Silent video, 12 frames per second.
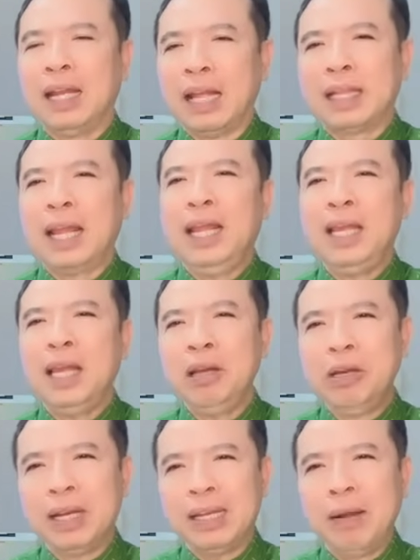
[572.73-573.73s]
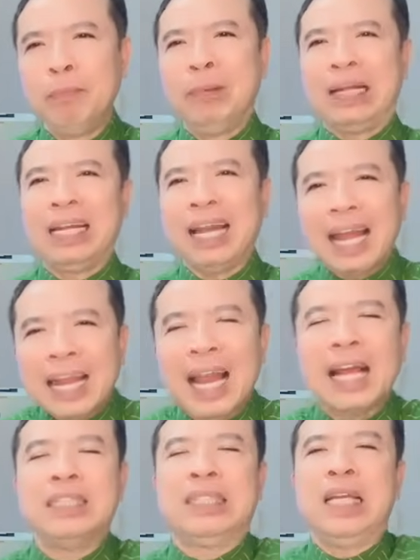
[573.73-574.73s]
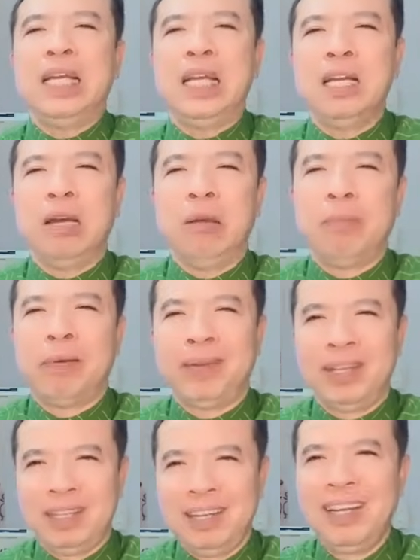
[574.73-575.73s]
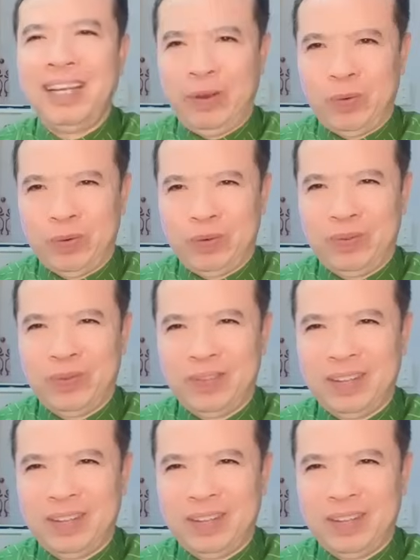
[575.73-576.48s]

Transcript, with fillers: để thấy cái người đâm mình lại là chính cái người mà mình thương yêu.